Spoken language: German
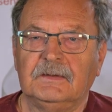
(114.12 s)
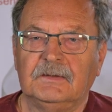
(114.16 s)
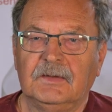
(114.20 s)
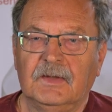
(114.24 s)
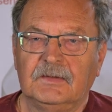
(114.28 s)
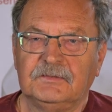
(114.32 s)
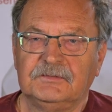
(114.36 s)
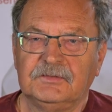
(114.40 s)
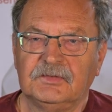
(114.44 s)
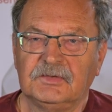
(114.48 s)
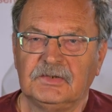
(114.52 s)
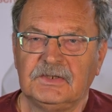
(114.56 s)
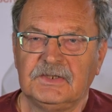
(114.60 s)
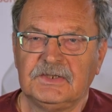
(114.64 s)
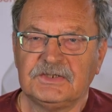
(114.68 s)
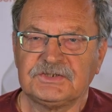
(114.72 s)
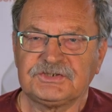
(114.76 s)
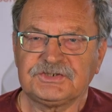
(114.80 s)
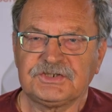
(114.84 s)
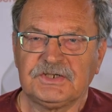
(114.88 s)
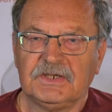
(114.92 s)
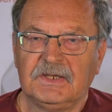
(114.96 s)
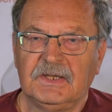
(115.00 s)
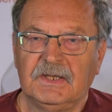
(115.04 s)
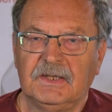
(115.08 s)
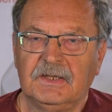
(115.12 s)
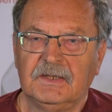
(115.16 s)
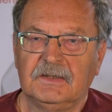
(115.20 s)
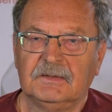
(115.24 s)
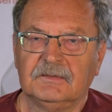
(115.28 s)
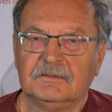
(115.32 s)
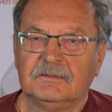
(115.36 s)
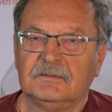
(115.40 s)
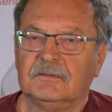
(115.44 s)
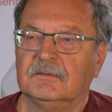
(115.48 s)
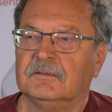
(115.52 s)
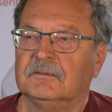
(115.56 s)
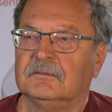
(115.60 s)
Natürlich
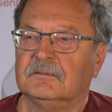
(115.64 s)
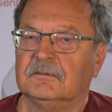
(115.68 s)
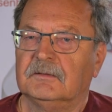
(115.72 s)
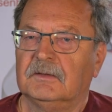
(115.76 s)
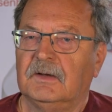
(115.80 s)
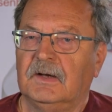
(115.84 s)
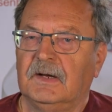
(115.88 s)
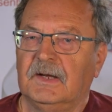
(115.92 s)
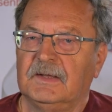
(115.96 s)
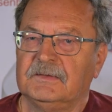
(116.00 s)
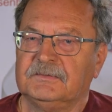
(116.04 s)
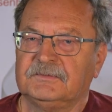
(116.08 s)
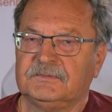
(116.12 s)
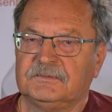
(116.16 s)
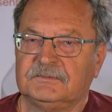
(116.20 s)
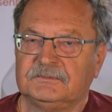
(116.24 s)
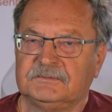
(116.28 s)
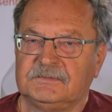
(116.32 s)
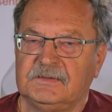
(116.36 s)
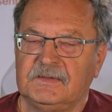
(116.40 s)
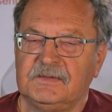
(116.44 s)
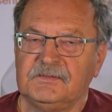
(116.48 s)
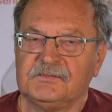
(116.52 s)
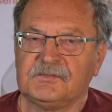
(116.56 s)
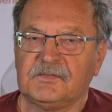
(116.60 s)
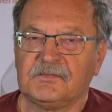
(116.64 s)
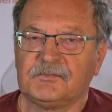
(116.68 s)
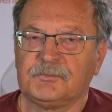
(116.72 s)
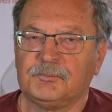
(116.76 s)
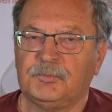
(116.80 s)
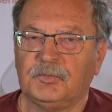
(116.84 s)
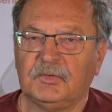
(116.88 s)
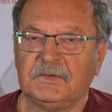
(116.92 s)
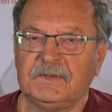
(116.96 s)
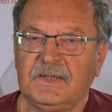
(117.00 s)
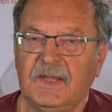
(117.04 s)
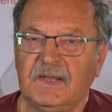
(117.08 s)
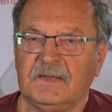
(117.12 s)
äh, hat dieses
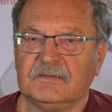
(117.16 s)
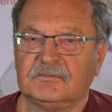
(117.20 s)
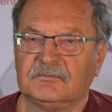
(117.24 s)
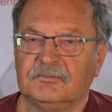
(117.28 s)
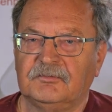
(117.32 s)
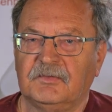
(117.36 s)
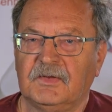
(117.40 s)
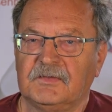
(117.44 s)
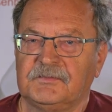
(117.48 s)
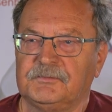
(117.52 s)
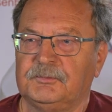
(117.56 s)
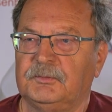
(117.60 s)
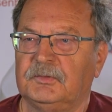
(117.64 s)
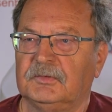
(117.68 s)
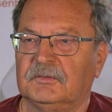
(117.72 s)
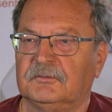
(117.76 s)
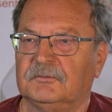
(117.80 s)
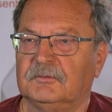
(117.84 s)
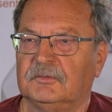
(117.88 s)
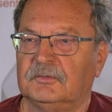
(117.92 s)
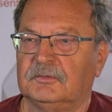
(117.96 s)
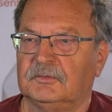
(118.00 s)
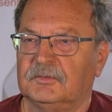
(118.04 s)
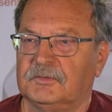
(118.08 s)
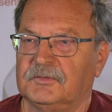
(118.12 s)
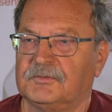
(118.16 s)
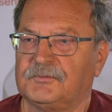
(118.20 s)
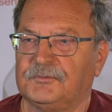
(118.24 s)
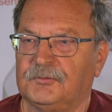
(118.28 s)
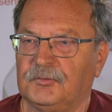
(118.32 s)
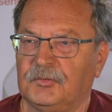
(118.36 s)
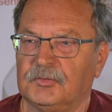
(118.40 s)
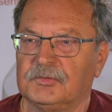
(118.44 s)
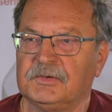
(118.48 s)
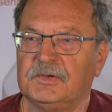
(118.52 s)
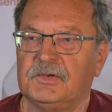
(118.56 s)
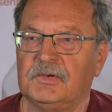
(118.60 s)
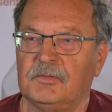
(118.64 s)
Projekt, was wir uns
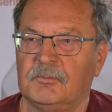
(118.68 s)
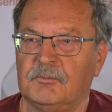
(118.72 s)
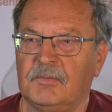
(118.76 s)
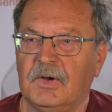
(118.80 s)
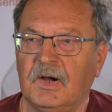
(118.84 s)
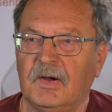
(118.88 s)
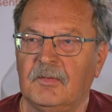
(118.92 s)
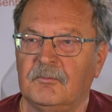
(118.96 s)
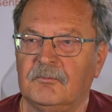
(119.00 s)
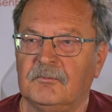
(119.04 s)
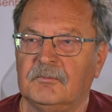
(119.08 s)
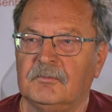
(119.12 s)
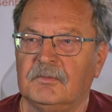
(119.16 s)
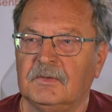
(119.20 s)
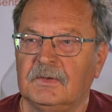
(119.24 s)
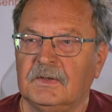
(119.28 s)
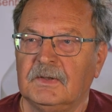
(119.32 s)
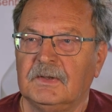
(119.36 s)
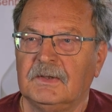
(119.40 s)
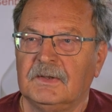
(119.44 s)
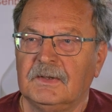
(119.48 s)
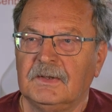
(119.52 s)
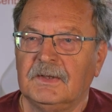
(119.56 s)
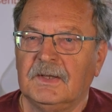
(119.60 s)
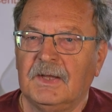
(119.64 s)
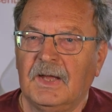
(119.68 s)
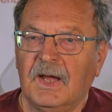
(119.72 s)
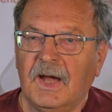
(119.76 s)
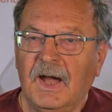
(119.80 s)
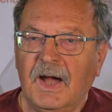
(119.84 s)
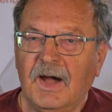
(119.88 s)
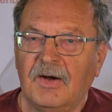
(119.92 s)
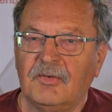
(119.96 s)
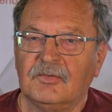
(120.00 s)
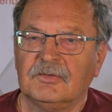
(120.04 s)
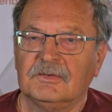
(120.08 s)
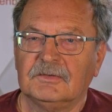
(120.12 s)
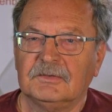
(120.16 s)
vorgenommen haben,
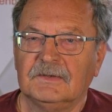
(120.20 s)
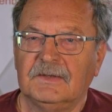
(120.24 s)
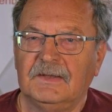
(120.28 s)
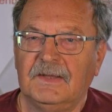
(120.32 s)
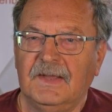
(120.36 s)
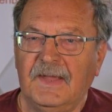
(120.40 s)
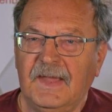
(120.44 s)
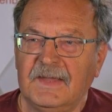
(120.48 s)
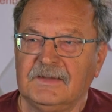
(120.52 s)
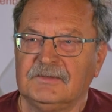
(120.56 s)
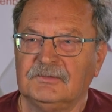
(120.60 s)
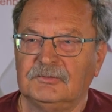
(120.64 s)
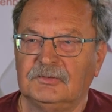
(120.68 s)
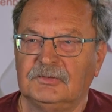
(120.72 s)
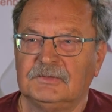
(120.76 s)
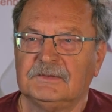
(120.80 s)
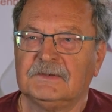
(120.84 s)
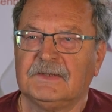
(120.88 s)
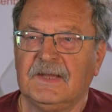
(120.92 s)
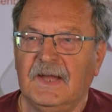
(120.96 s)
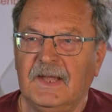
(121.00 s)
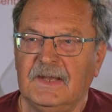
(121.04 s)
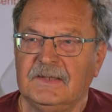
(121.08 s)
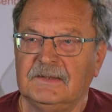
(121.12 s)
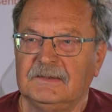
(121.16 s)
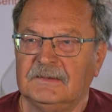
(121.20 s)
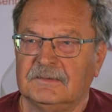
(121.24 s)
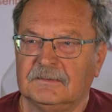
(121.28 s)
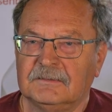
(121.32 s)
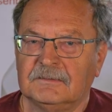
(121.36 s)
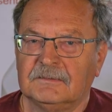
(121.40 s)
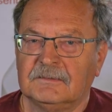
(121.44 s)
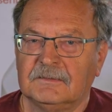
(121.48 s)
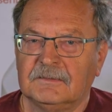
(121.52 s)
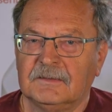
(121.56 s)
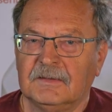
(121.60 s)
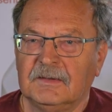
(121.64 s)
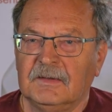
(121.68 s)
auch Ecken und Kanten.
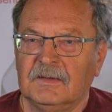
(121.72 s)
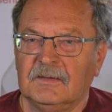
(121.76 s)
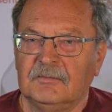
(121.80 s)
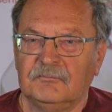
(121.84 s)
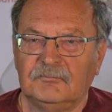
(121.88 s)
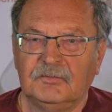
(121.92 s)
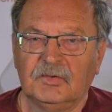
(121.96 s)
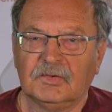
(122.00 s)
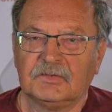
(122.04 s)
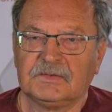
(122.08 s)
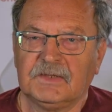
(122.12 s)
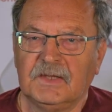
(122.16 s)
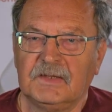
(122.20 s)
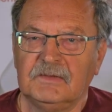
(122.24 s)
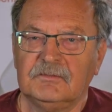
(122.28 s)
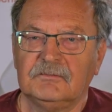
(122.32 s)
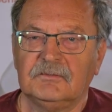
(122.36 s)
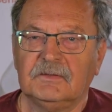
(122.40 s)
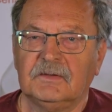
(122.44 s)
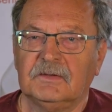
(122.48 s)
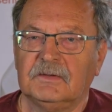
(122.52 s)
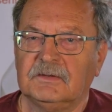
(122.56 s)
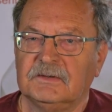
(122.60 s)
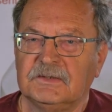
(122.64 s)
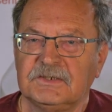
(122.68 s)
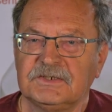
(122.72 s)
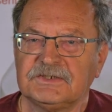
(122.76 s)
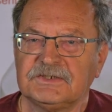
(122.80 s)
Wir können